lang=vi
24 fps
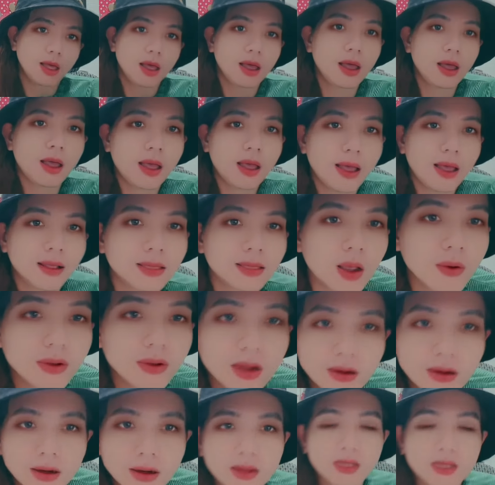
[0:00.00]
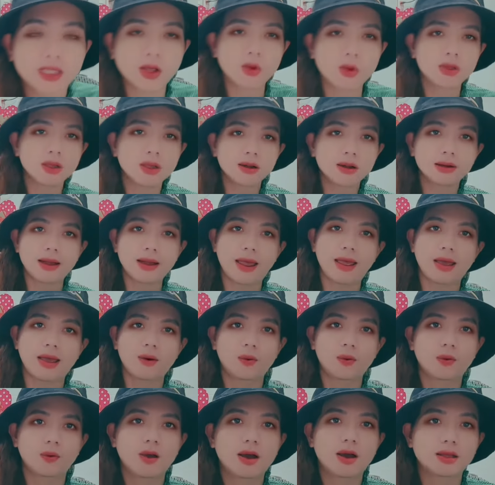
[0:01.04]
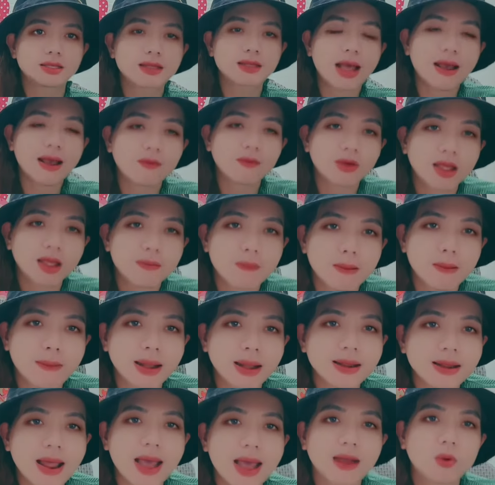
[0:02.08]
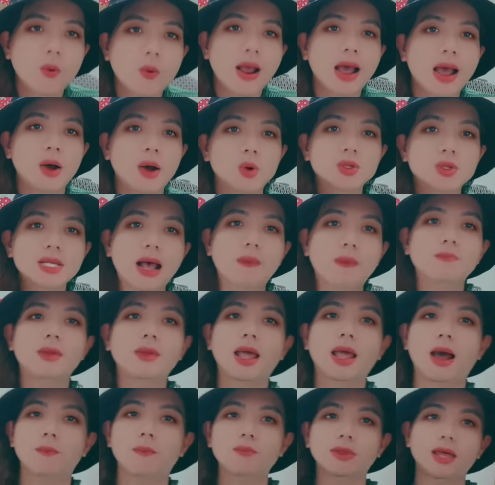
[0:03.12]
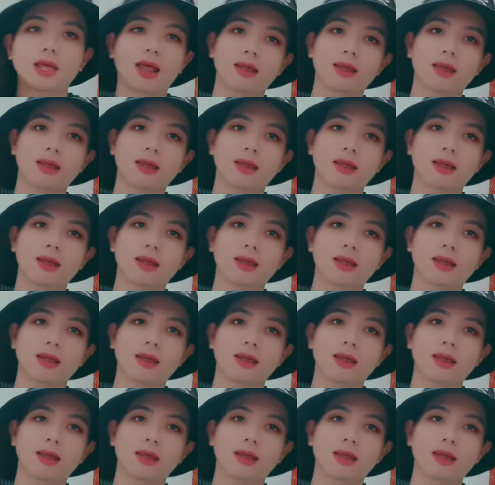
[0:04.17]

à, tổ chức đó là tổ chức nào rồi sau khi mà bà đạt hoa hậu xong thì không